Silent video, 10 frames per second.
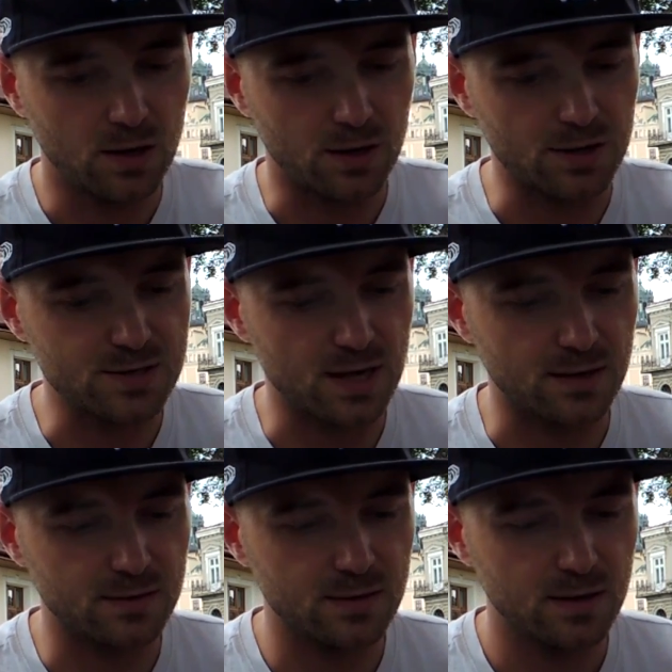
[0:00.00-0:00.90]

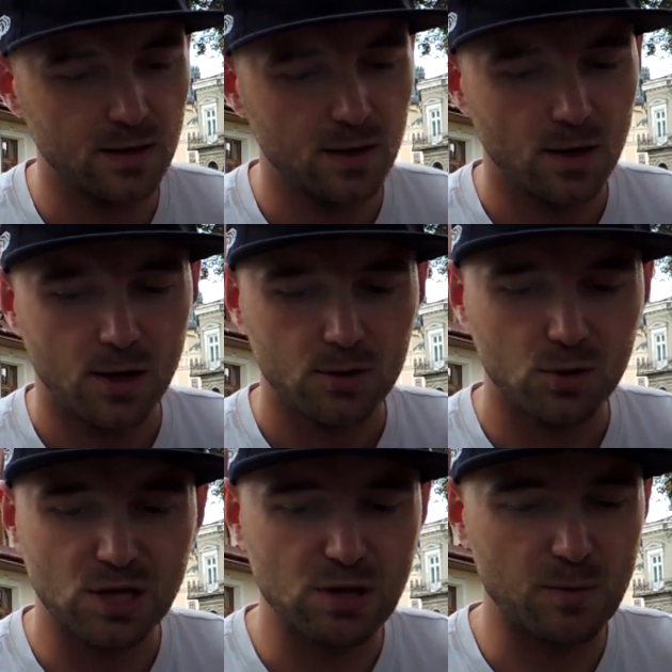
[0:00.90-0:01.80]
Recent.
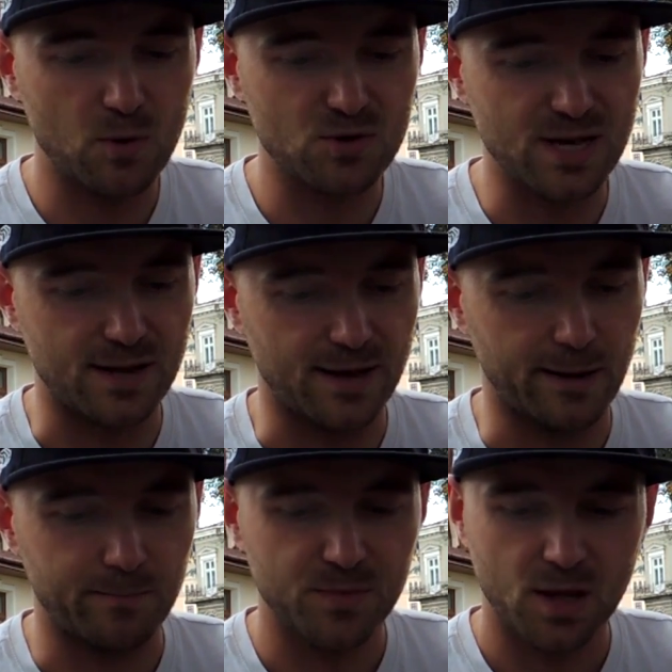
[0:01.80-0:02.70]
Tu i też zapał
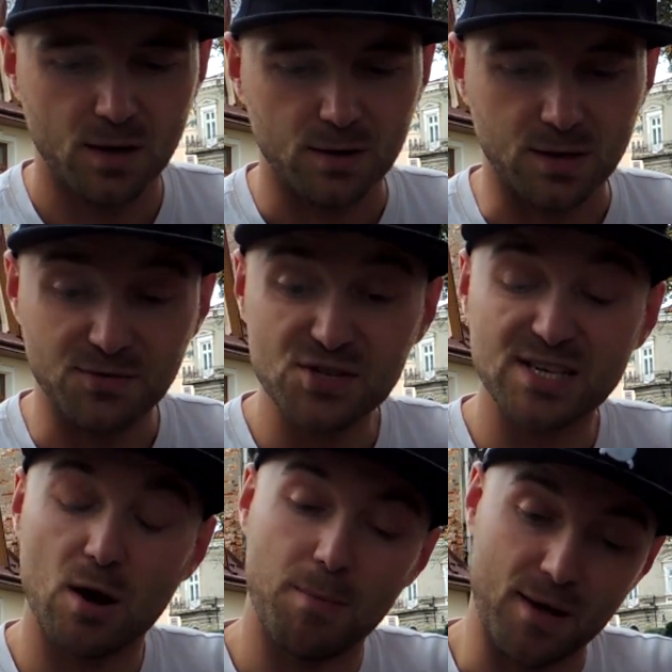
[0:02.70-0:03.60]
Rozelię. Nie
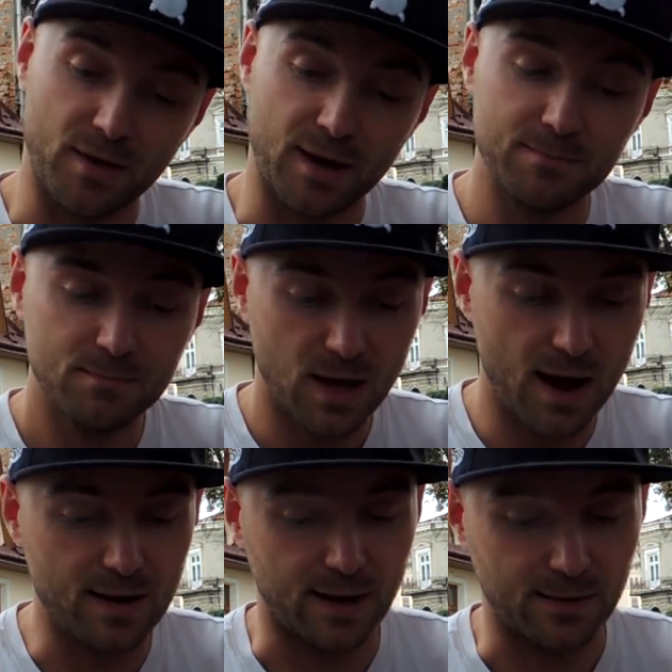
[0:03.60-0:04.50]
wszystkie łapane,
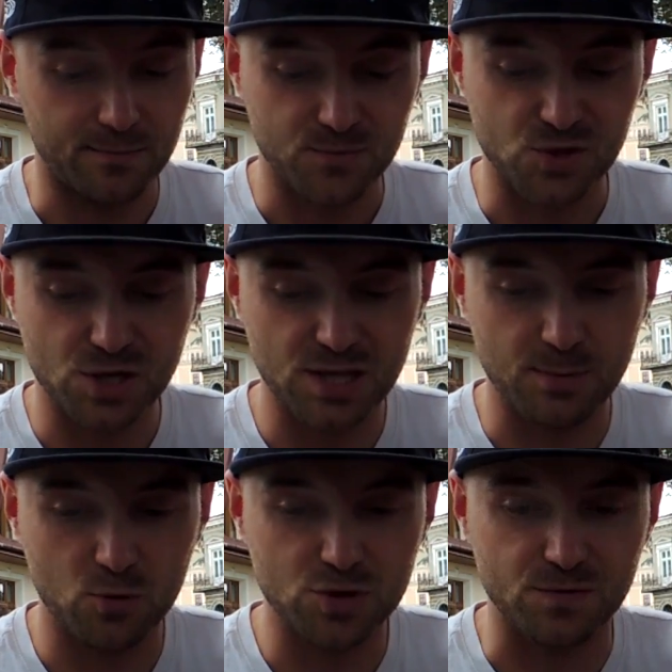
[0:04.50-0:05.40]
ale dzięki
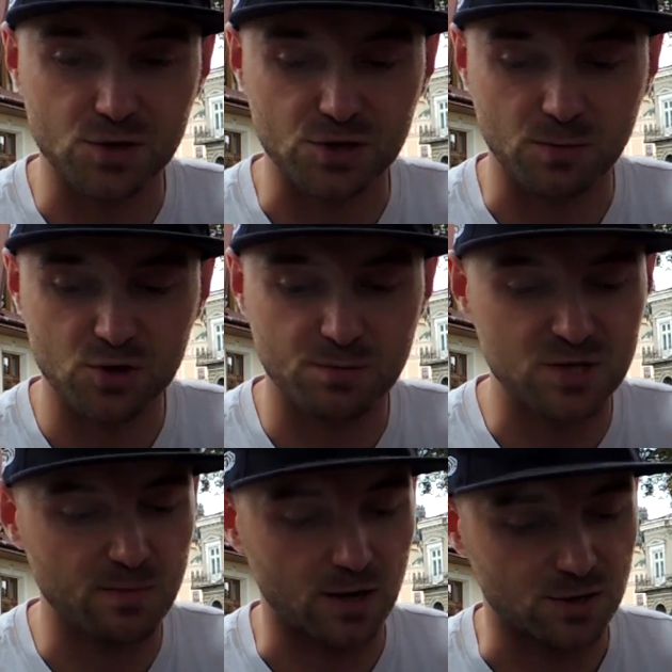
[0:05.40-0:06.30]
temu oczywiście
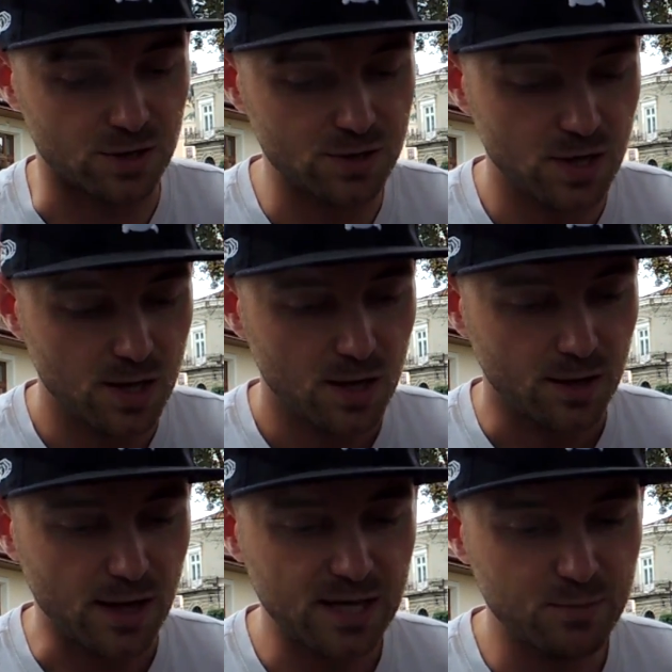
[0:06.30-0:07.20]
możemy zobaczyć,
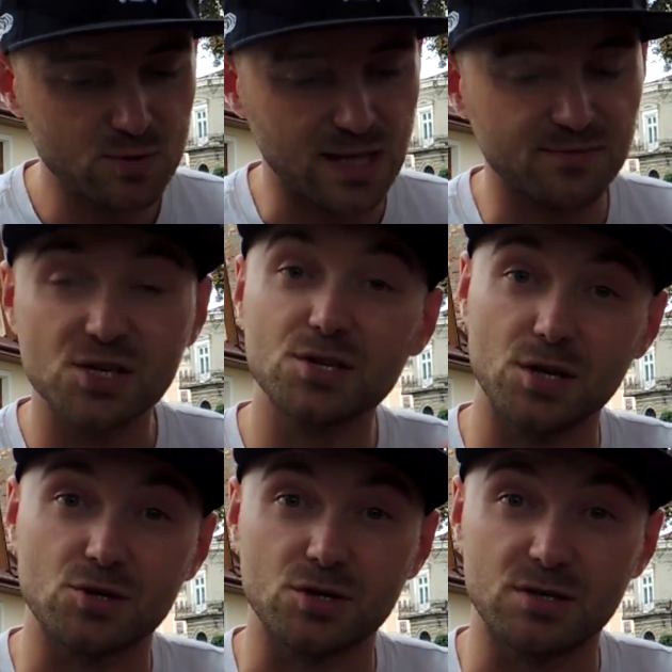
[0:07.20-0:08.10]
jaki był stan
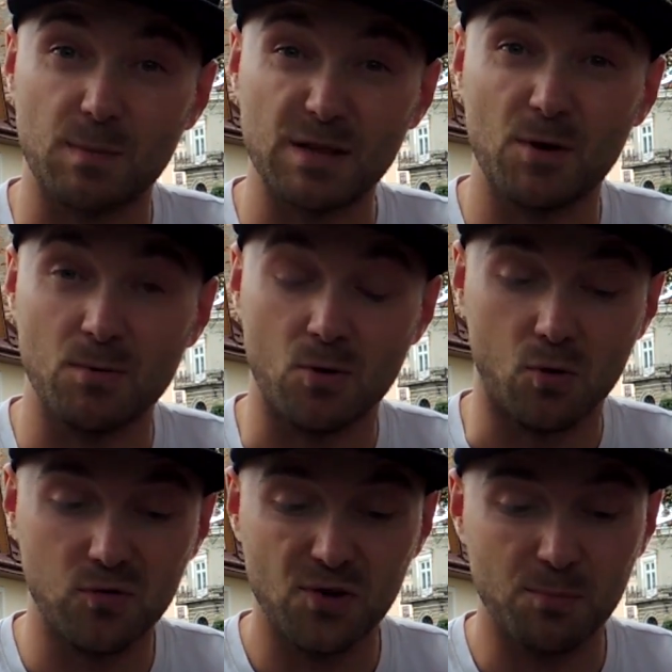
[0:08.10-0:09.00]
wcześniejszy zapanych
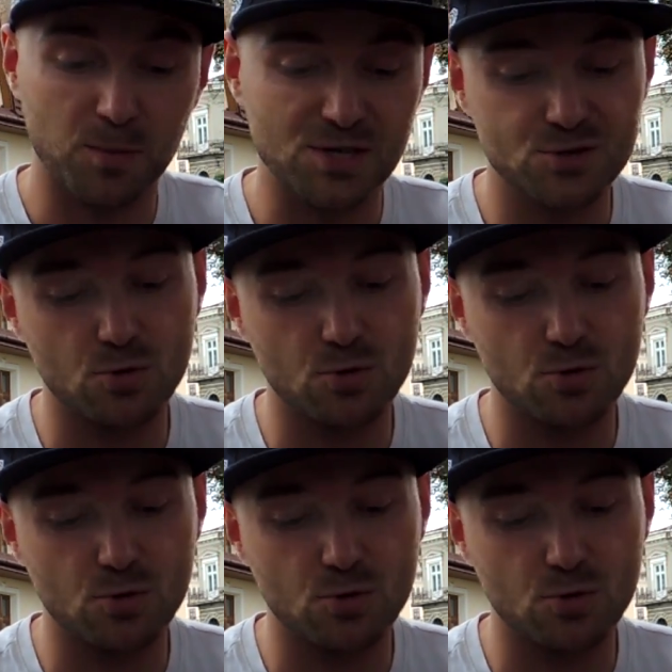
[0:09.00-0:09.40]
Pokémonów poprzez